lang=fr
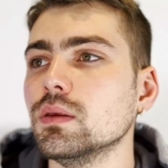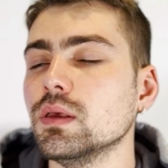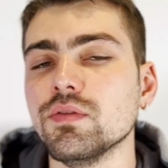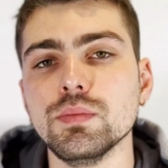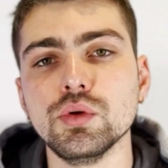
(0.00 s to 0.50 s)

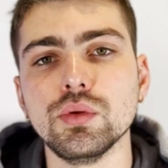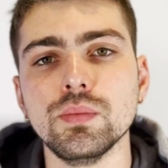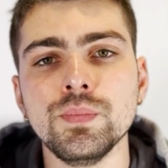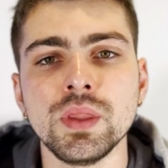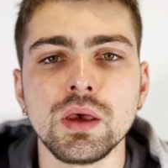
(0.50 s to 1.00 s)
Il y avait une moto.
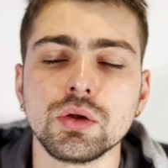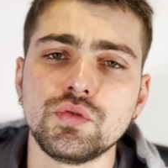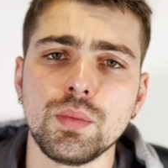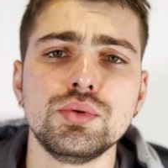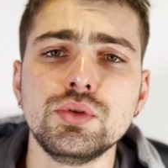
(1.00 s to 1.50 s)
Quand tu
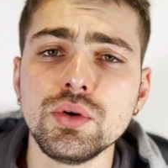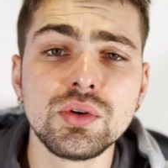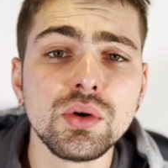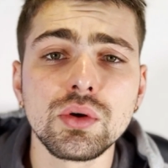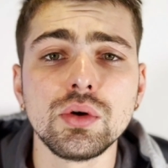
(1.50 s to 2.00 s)
fais plus de
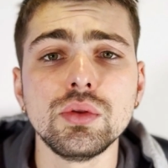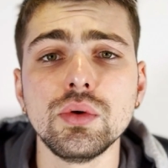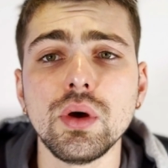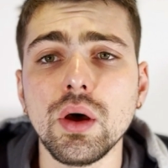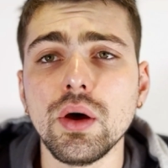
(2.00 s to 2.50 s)
queue que
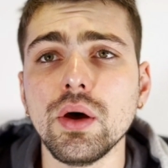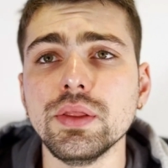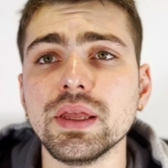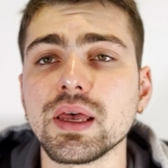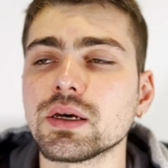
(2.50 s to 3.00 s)
euh,
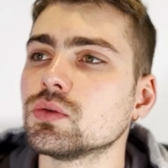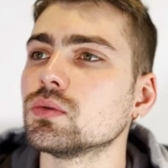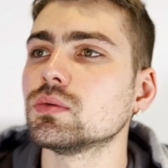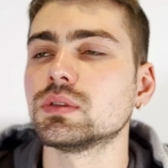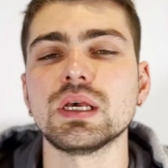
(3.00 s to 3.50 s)
d'attraction,
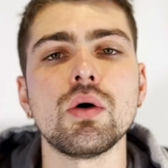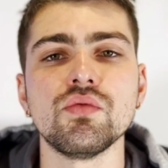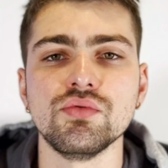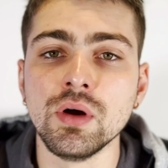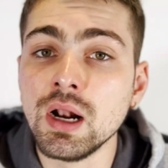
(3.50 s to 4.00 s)
ça rend
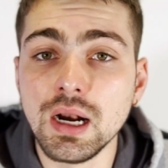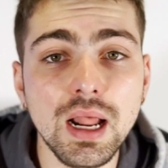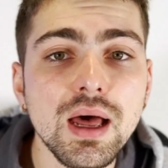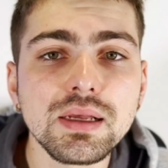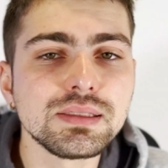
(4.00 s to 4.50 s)
fou.
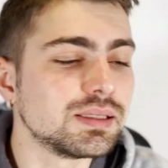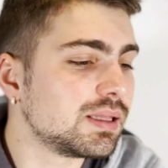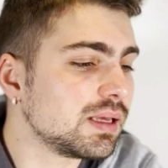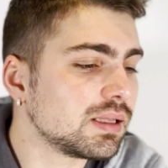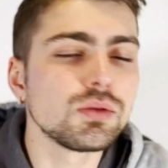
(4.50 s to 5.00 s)
Là,
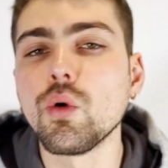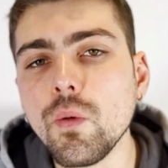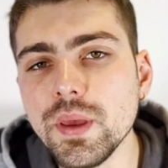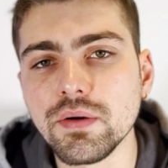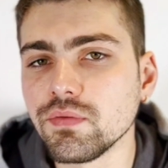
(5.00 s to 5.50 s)
c'était
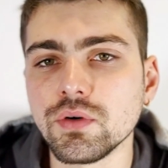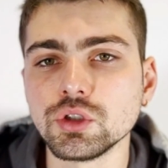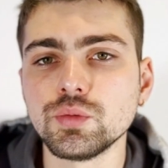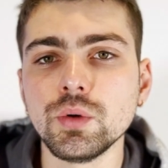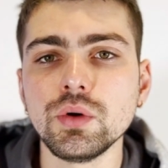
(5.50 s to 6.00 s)
trop bien.
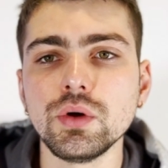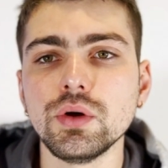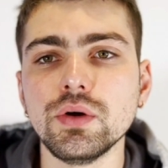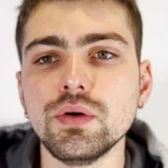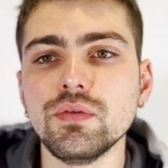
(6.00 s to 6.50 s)
Franchement, 20
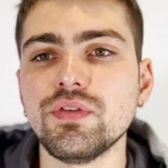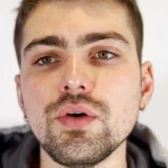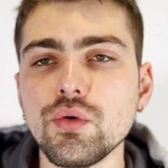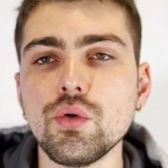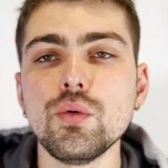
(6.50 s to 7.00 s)

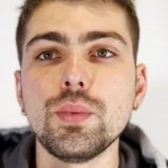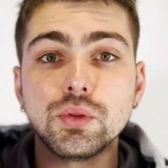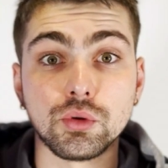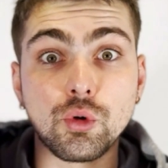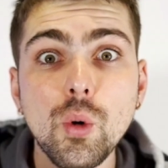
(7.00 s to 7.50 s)
euh, euros
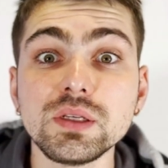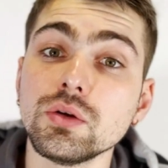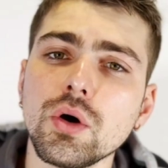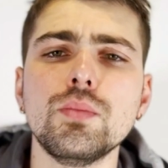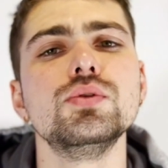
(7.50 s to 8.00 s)
pendant
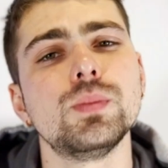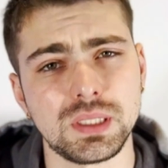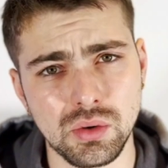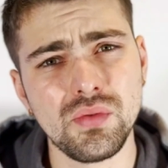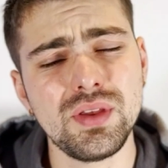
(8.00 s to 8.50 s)
3 heures en plus
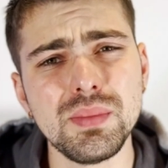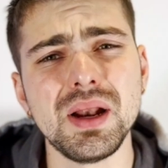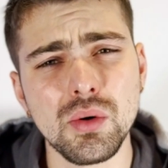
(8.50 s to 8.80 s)
parce que le film est